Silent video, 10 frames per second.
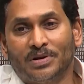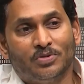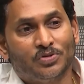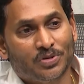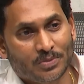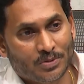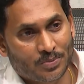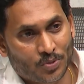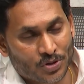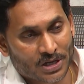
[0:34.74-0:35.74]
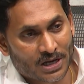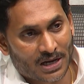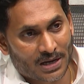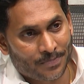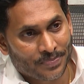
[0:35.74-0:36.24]
ప్రభుత్వం పూర్తిగా
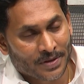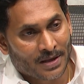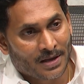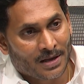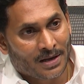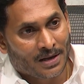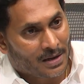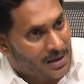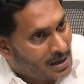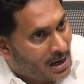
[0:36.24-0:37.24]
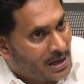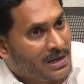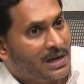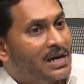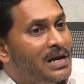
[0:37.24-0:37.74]
అన్ని
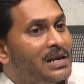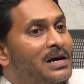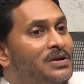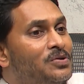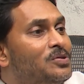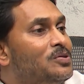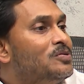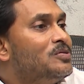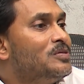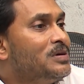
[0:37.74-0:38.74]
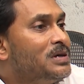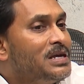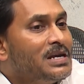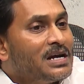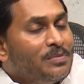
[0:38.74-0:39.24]
రకాలుగాను
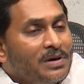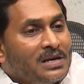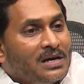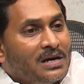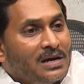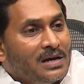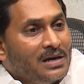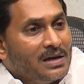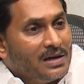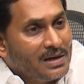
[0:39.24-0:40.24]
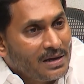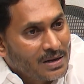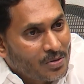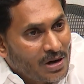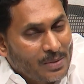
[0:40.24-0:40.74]
ఇదే రకమైన
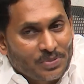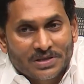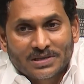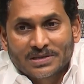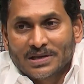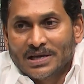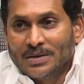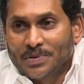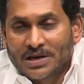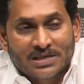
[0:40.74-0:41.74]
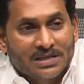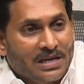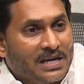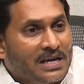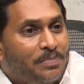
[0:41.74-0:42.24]
కొలాప్స్ అయ్యే
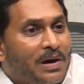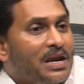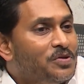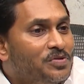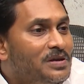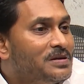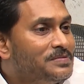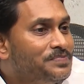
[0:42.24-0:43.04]
పరిస్థితులకే పాలన ఉంది